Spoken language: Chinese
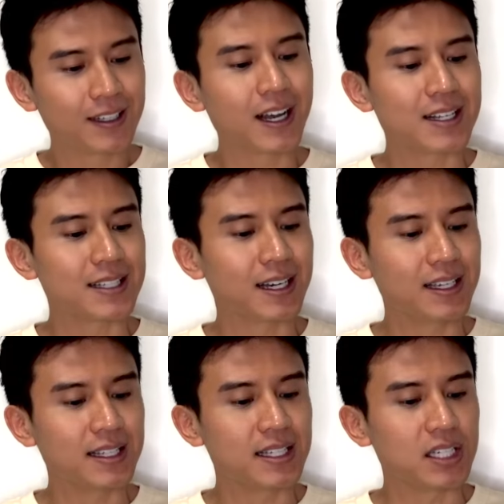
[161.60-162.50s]
大家
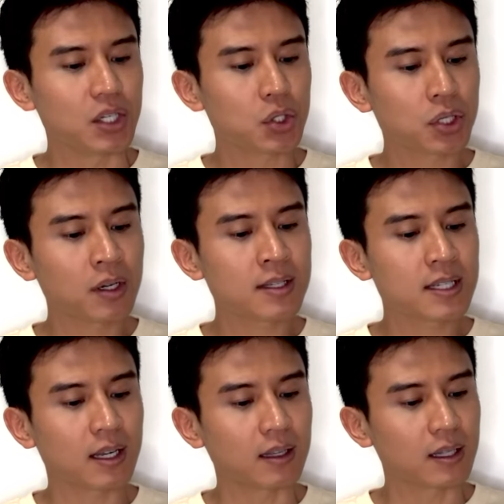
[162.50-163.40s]
一起称
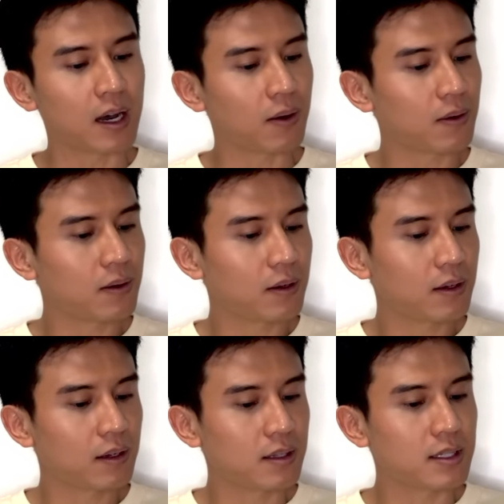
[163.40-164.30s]
赞
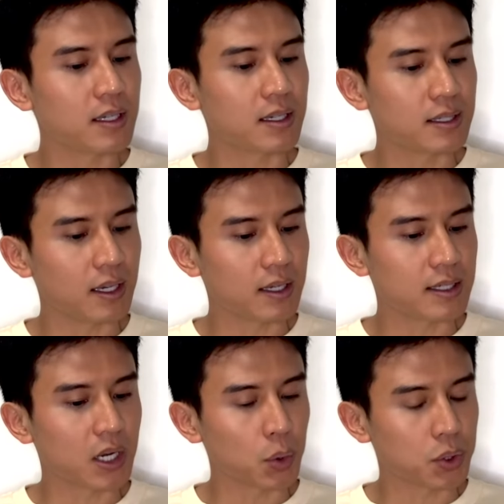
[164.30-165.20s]
道：“谢谢
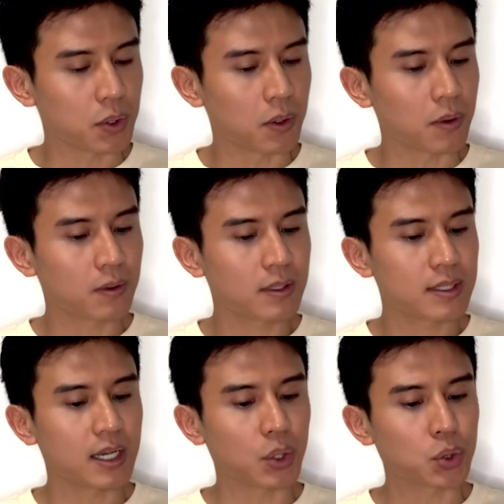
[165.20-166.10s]
小熊
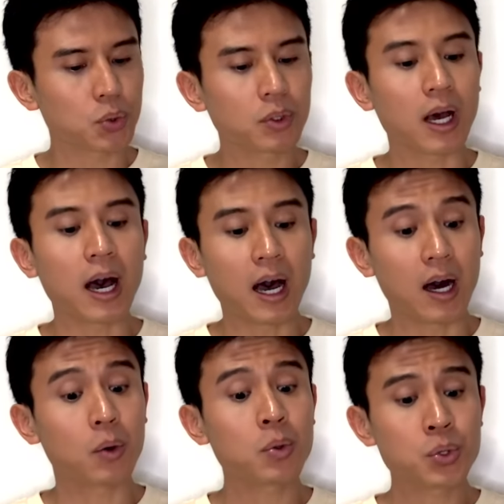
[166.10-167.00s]
想出的
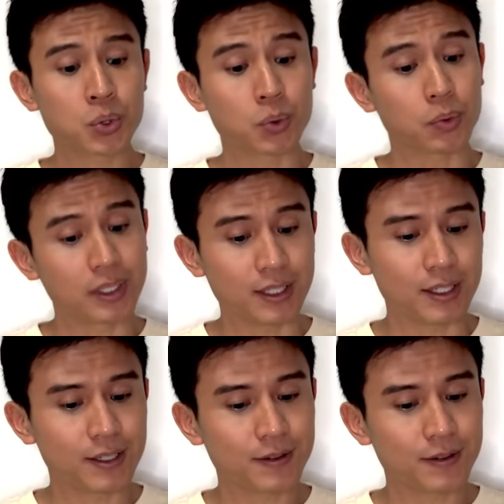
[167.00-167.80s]
好主意，